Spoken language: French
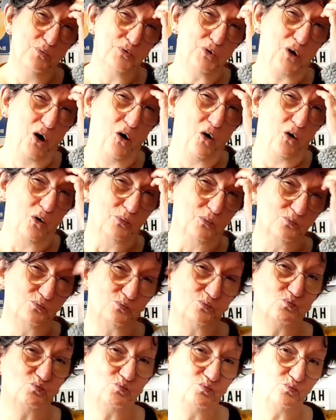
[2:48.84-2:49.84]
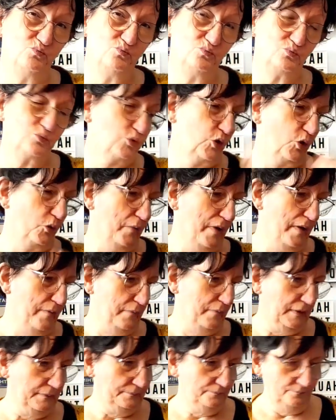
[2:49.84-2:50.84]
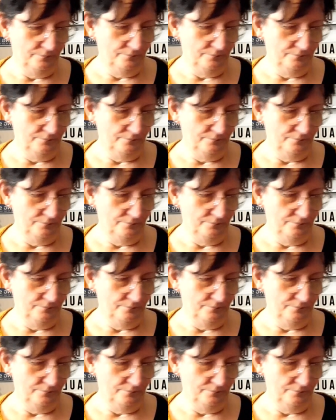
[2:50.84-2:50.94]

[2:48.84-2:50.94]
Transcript: plus grand quand même.